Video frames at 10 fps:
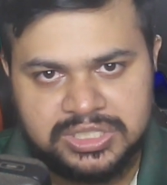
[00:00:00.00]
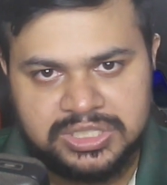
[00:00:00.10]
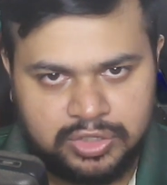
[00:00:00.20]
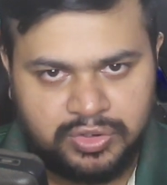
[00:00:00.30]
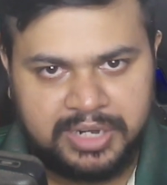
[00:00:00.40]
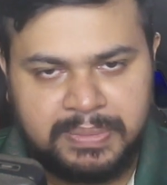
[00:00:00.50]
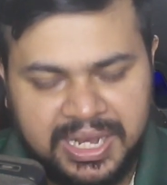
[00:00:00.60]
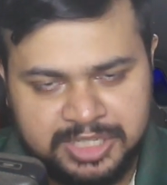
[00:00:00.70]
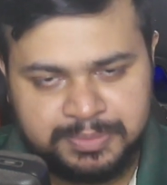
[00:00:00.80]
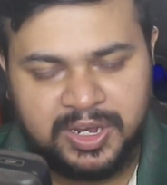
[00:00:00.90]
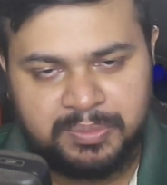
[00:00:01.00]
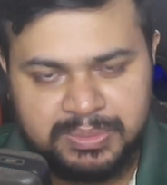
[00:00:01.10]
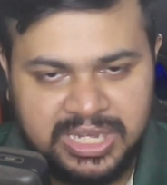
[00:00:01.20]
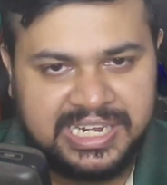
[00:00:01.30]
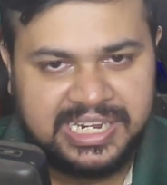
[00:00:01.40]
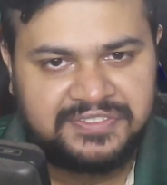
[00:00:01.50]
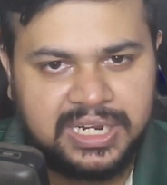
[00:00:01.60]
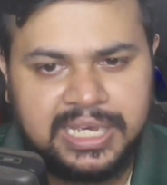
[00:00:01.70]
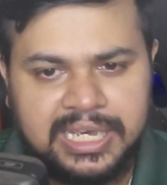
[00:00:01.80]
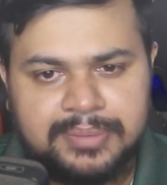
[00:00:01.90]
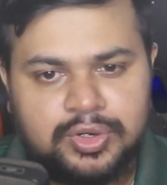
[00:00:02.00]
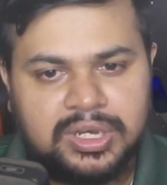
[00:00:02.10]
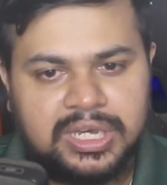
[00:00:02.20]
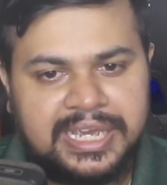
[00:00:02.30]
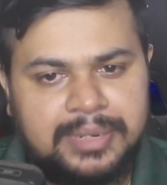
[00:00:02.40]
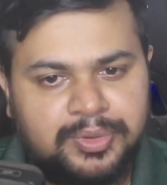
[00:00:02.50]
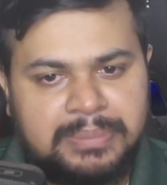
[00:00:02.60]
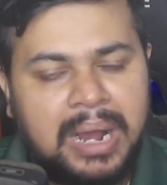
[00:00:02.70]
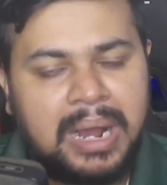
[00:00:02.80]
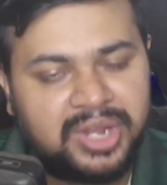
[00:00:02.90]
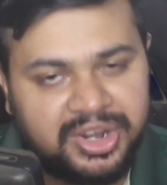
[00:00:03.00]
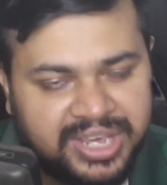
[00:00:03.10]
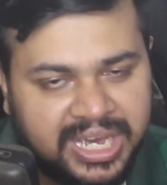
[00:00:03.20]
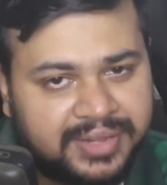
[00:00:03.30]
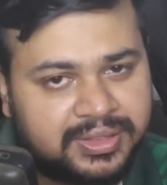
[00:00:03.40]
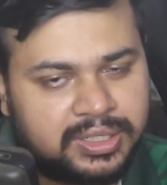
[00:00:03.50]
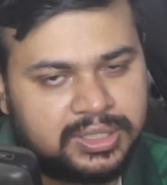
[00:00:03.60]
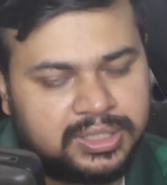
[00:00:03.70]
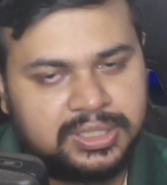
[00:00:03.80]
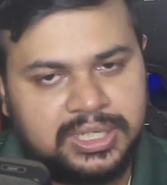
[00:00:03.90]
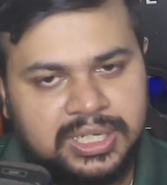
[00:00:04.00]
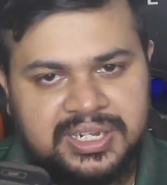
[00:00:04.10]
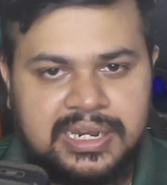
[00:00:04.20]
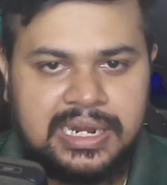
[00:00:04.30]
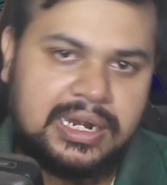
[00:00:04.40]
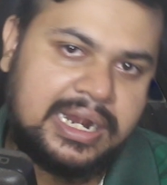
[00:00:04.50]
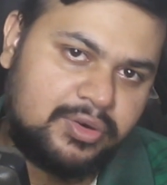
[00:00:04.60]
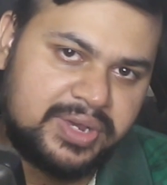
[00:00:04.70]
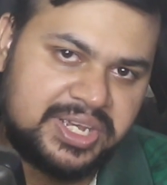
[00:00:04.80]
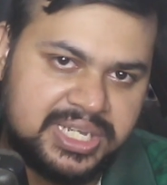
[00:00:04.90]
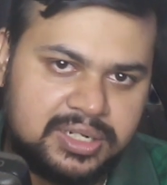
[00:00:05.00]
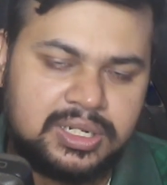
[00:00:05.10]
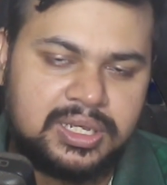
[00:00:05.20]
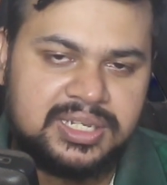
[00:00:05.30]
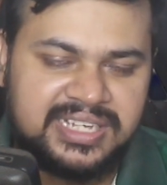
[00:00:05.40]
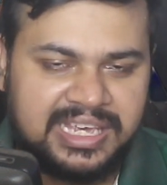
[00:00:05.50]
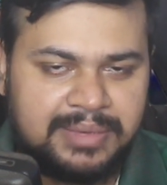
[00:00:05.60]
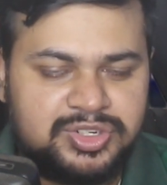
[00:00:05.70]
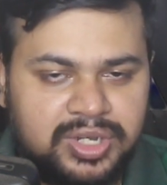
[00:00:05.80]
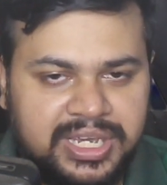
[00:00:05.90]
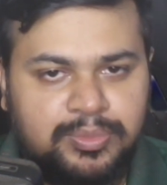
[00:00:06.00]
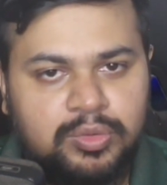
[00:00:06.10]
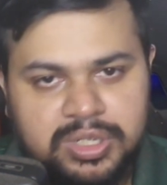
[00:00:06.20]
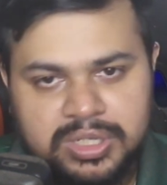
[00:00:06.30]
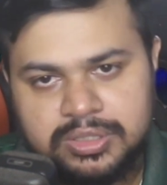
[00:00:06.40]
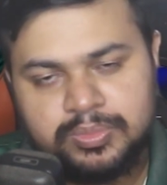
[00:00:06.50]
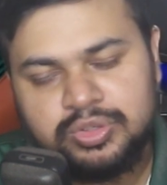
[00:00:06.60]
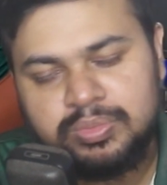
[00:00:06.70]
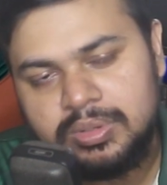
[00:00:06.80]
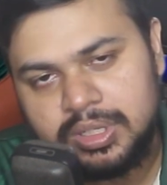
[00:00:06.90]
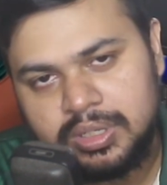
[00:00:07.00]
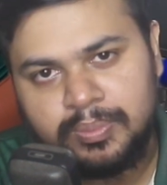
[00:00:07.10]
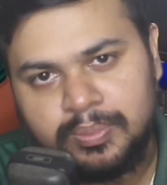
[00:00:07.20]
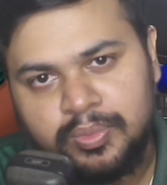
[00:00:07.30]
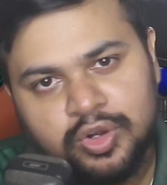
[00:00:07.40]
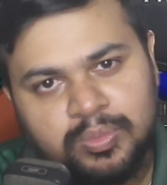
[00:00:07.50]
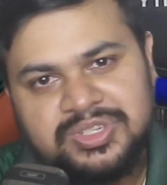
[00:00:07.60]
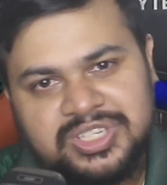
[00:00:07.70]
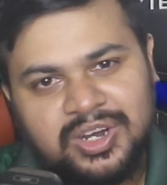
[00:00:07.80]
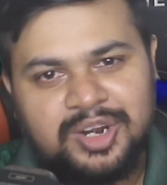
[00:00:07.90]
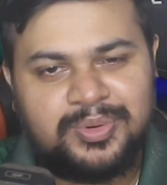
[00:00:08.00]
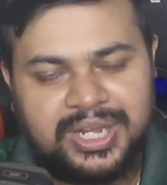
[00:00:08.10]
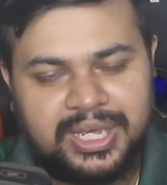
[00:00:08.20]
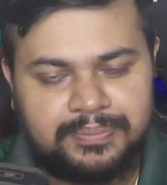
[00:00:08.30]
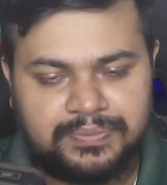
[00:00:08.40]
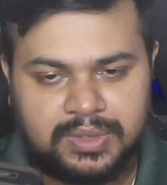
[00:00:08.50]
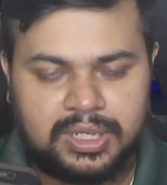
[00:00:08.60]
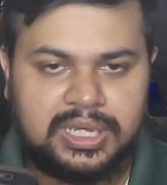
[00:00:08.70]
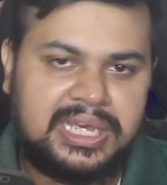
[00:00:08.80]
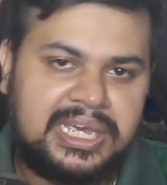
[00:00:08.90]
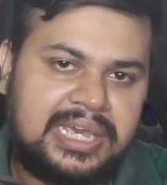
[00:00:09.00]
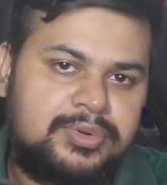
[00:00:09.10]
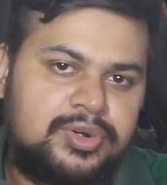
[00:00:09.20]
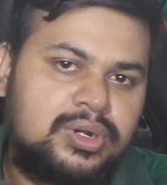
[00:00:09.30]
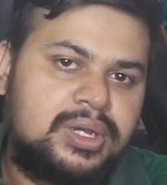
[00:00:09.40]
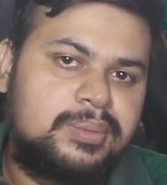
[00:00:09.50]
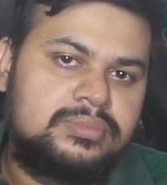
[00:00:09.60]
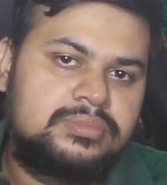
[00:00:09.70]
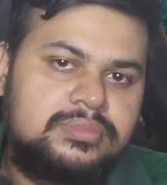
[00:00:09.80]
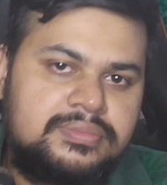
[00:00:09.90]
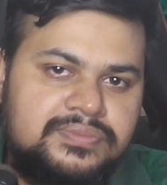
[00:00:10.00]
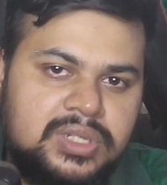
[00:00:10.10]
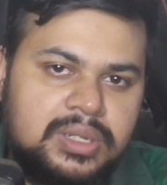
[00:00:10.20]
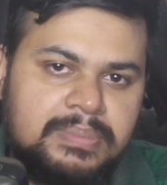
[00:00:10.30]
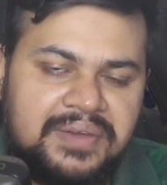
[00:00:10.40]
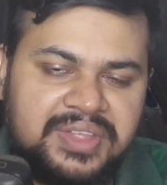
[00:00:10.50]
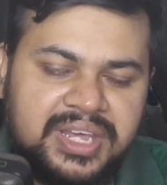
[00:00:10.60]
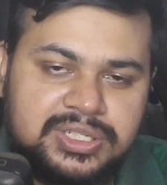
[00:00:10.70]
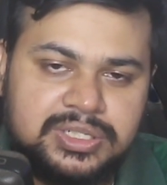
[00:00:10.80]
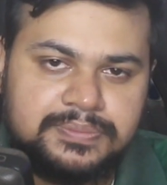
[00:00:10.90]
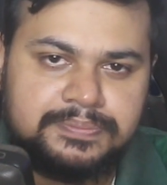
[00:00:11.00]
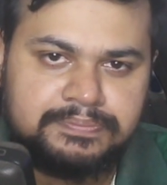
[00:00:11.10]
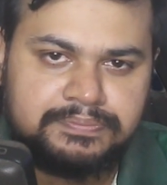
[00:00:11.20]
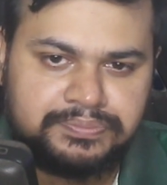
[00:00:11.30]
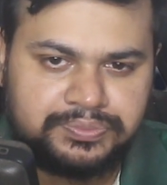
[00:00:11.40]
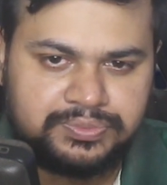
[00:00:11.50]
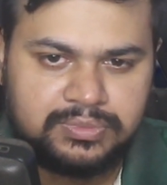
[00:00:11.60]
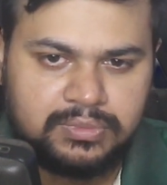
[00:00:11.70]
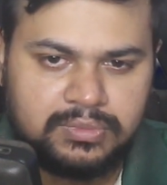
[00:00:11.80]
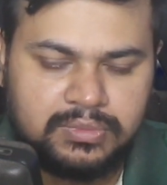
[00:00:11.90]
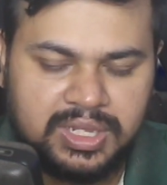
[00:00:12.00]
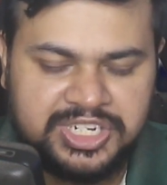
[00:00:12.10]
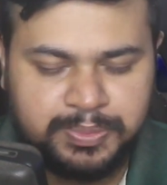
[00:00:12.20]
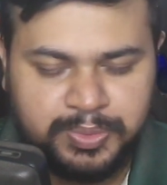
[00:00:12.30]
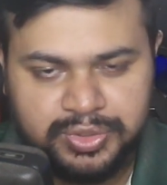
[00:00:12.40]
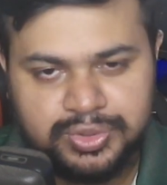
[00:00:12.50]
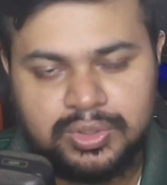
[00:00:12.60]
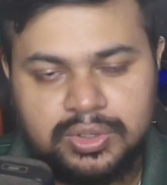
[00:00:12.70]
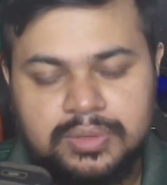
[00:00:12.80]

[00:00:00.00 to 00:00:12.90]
চারটে উইকেট বাংলাদেশ পাওয়ার প্লের মধ্যে হারিয়ে ফেলে এবং এরপরে মাহমুদুল্লাহ রিয়াদ তিনি রান আউট হয়ে যান সাকিবের সঙ্গে ভুল ভুল বোঝাবুঝি হওয়ার পরে এবং বাংলাদেশ শেষ পর্যন্ত